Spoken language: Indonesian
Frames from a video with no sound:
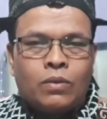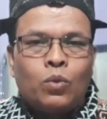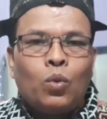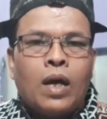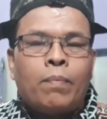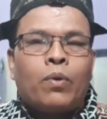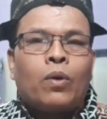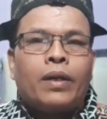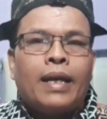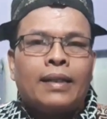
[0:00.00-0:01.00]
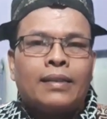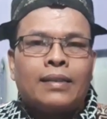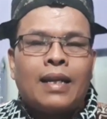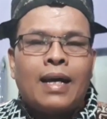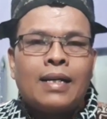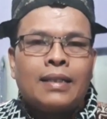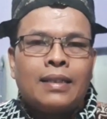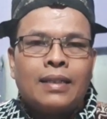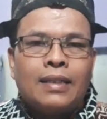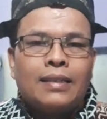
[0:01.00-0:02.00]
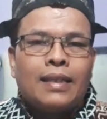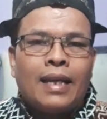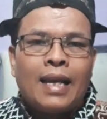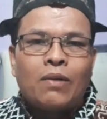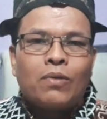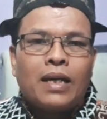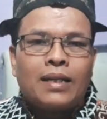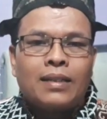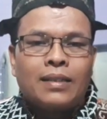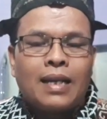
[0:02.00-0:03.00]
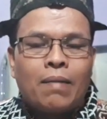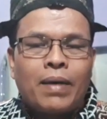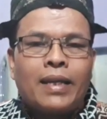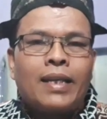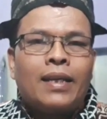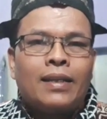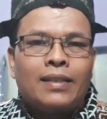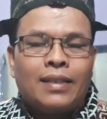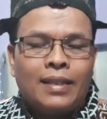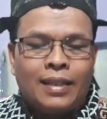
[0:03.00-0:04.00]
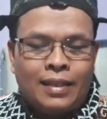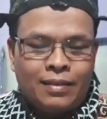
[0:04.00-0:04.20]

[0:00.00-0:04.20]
dua periode yang telah saya lakukan selama ini di sini.